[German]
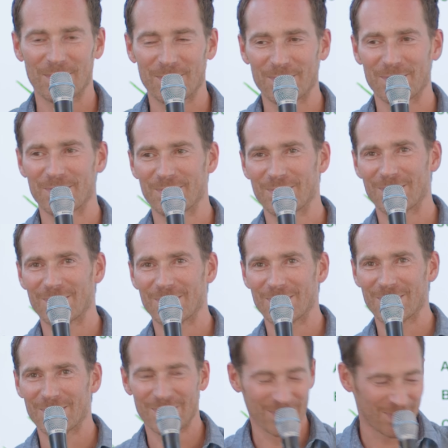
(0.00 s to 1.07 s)
2016.
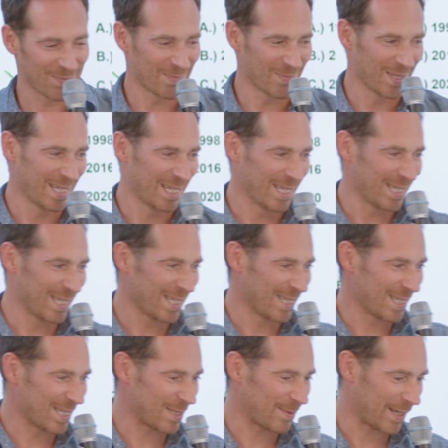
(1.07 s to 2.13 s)

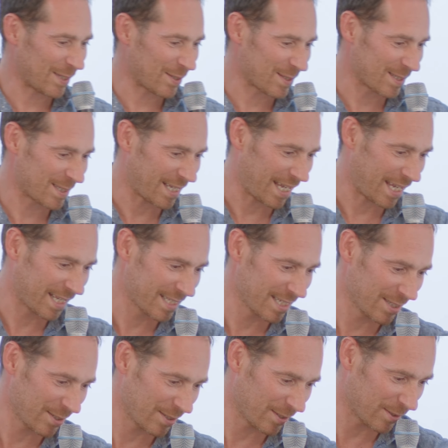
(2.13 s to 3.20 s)

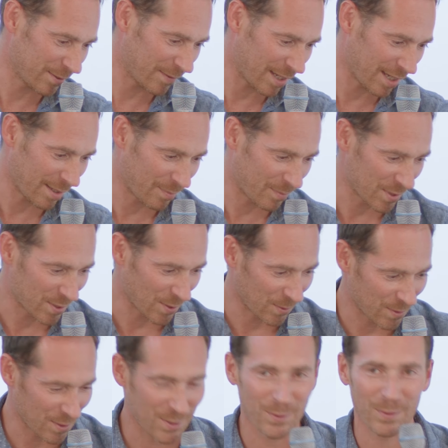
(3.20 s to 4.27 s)
2016, da hat wer
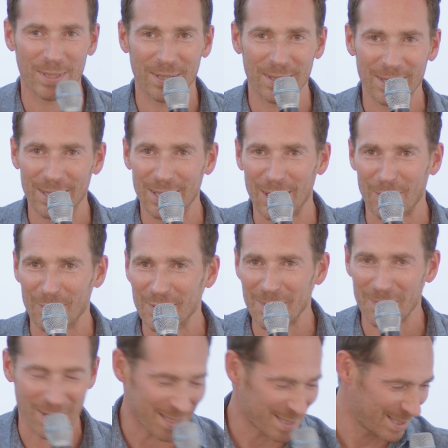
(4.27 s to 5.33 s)
besonders gut
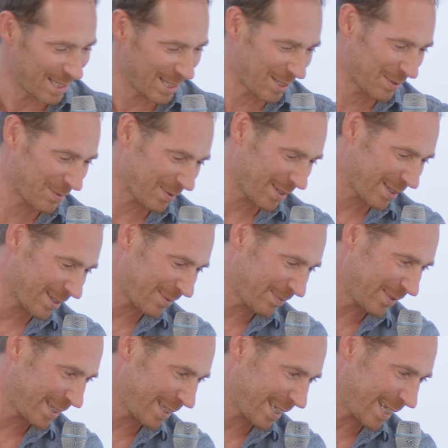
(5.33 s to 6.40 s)
aufgepasst irgendwo oder
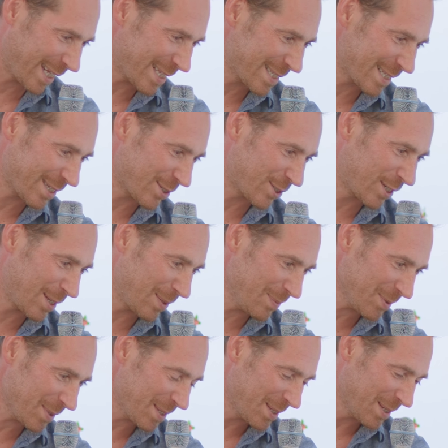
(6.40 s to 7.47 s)
mitgelesen, es
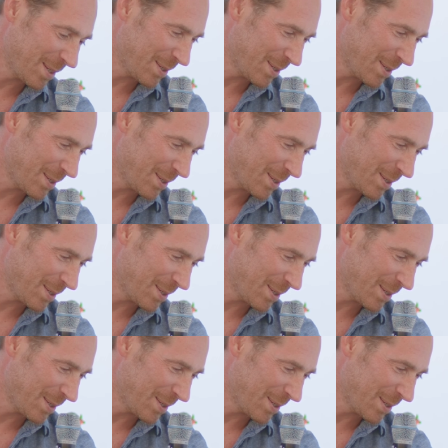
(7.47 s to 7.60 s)
stimmt.